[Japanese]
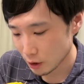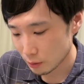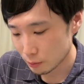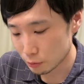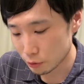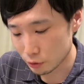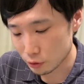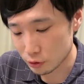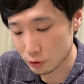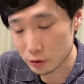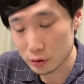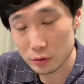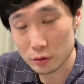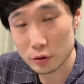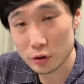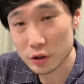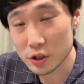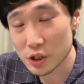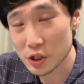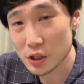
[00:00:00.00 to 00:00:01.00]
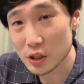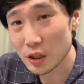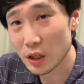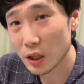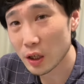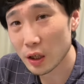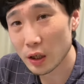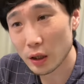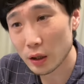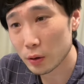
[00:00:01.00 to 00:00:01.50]
もうく、口の
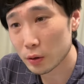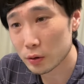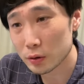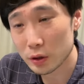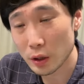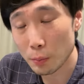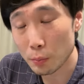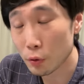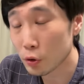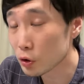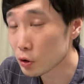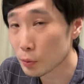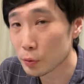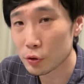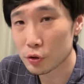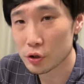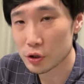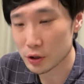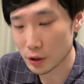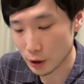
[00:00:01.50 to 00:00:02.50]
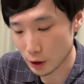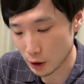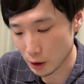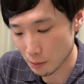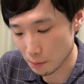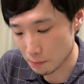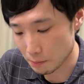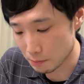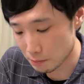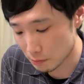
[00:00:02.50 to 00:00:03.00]
中でもぐもぐした
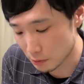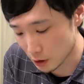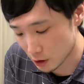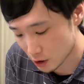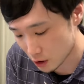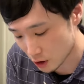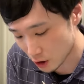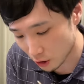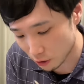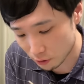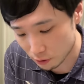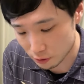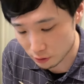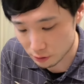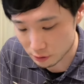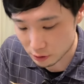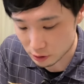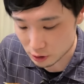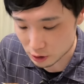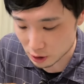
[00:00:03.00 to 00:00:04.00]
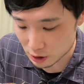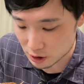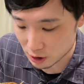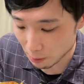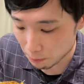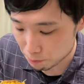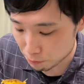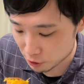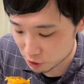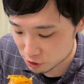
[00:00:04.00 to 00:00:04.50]
ら、めちゃくちゃ
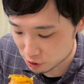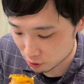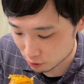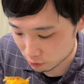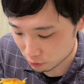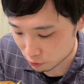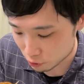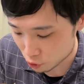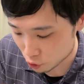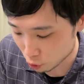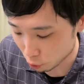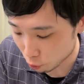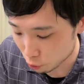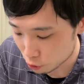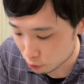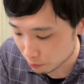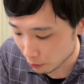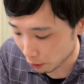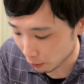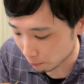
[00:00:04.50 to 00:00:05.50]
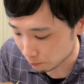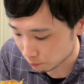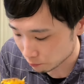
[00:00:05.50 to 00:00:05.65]
さっぱりしてる。超うめえ。